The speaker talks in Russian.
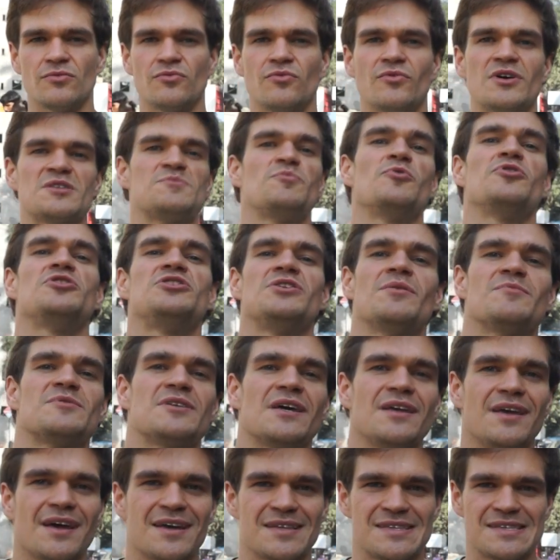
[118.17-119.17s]
У вас будет чем
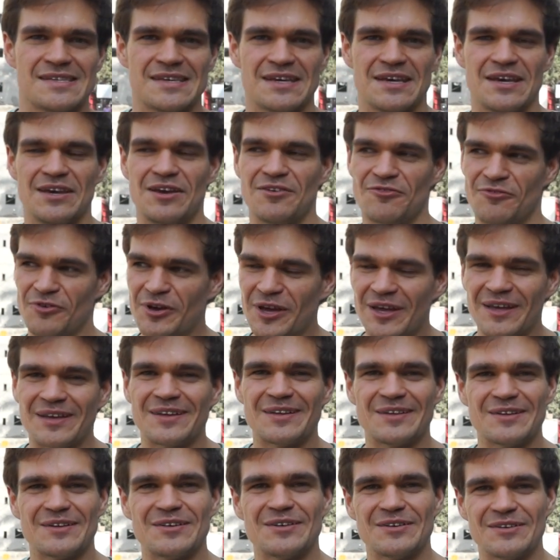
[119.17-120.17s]
заняться, и вы,
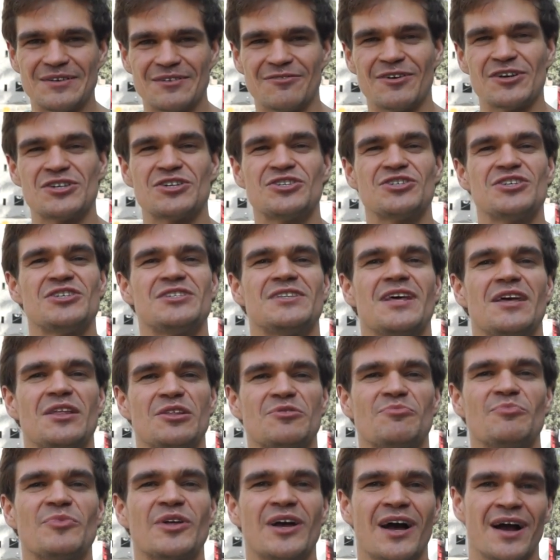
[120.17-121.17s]
ваша жизнь
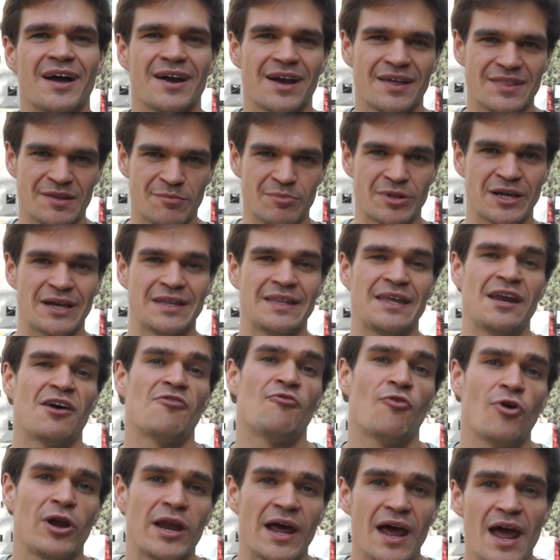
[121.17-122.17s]
станет многогранной
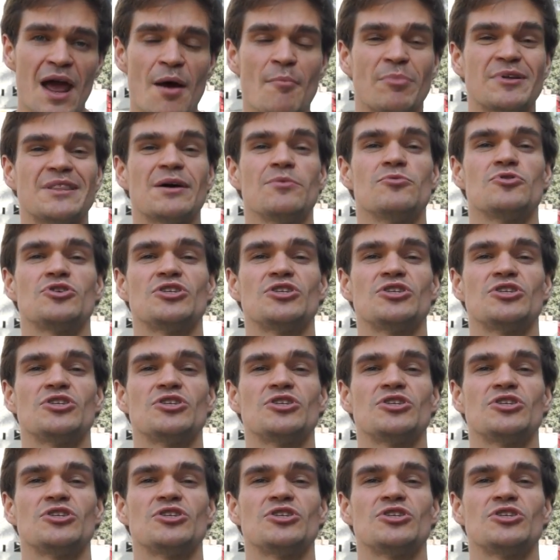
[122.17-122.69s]
благодаря воле, потому